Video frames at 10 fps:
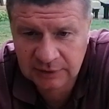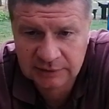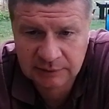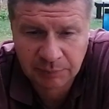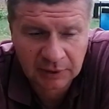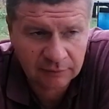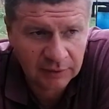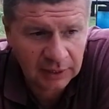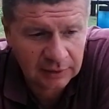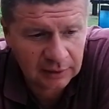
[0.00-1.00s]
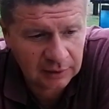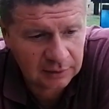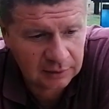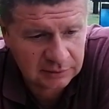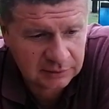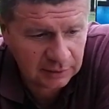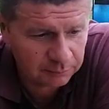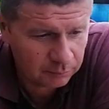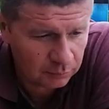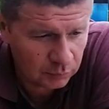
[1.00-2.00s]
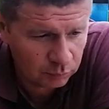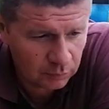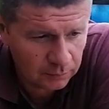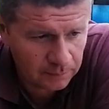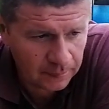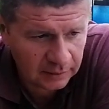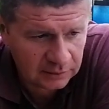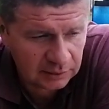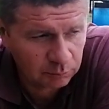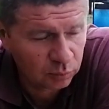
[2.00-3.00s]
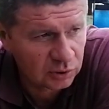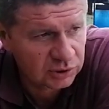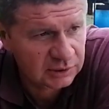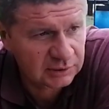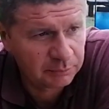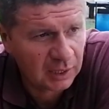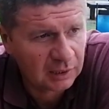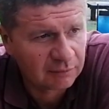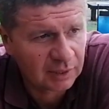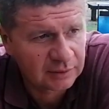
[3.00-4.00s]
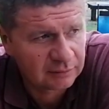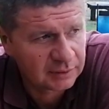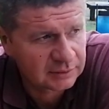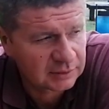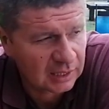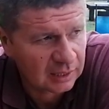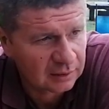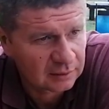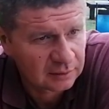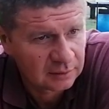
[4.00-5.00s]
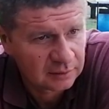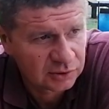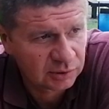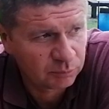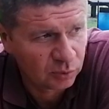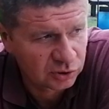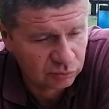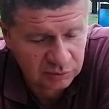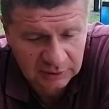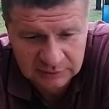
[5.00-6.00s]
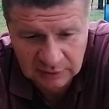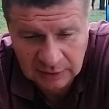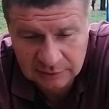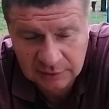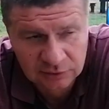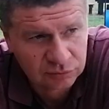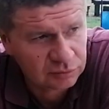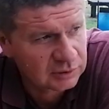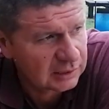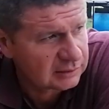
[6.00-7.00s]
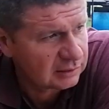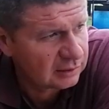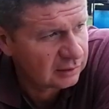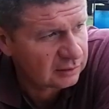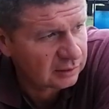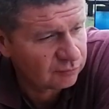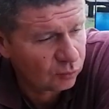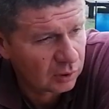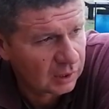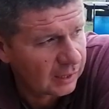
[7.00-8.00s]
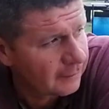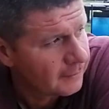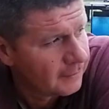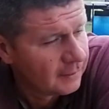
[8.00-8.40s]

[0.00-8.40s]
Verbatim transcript: идти эти проявления, тем, тем больше тебя охватывает страх. Чем больше у тебя страх, значит у тебя сильнее тревога.